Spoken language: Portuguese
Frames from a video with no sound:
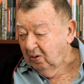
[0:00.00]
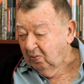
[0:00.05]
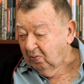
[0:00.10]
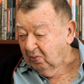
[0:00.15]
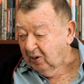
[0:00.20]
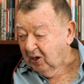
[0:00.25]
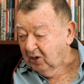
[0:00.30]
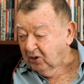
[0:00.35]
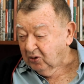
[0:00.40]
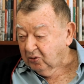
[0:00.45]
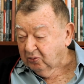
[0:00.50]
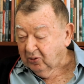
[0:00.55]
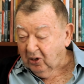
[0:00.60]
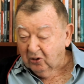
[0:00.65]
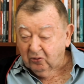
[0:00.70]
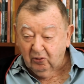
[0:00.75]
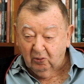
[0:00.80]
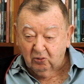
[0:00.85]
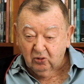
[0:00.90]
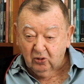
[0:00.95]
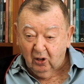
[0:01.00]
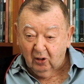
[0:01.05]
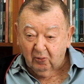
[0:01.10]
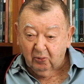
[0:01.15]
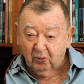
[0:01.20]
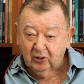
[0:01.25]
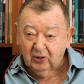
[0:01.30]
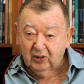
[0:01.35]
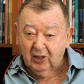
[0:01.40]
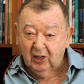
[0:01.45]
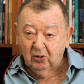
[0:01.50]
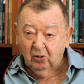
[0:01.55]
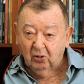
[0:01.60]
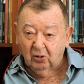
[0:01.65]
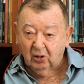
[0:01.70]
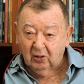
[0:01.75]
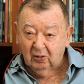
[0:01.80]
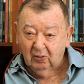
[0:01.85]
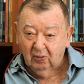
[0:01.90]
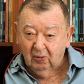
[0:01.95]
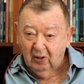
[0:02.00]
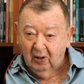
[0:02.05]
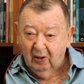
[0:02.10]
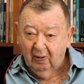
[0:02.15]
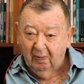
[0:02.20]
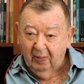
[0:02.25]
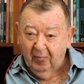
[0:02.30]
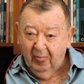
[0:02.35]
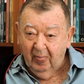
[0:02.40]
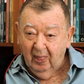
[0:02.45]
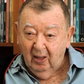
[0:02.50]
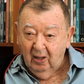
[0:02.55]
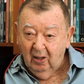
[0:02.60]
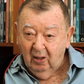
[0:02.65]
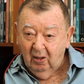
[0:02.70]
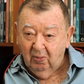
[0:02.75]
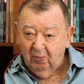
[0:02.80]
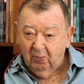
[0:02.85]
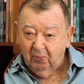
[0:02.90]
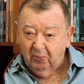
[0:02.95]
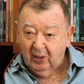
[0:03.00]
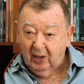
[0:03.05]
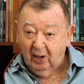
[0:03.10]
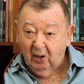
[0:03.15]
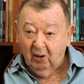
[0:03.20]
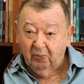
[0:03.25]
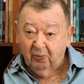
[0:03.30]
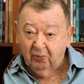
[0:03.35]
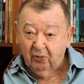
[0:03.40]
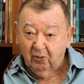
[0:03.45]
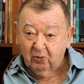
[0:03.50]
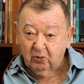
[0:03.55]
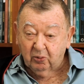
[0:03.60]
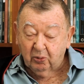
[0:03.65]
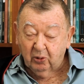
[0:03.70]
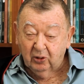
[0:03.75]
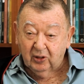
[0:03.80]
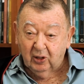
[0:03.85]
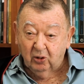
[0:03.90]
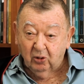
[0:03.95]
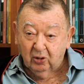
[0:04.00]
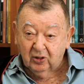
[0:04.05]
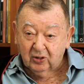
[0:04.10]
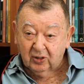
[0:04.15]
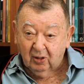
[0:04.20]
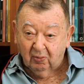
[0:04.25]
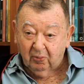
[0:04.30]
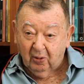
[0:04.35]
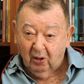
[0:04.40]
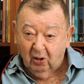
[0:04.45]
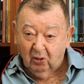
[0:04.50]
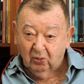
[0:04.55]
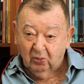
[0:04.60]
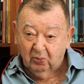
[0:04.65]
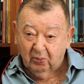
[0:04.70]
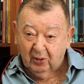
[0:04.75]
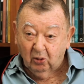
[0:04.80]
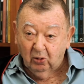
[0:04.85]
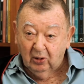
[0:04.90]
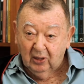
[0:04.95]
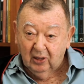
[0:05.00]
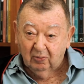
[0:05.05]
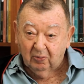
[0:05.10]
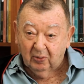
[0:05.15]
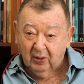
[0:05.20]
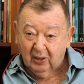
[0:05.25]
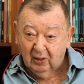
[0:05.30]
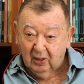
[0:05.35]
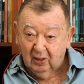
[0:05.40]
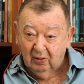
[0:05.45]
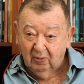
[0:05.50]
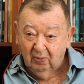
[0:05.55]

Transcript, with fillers: Mas nós fomos logo para o interior, né? Pra, fomos para o interior de São Paulo, para Olímpia, né?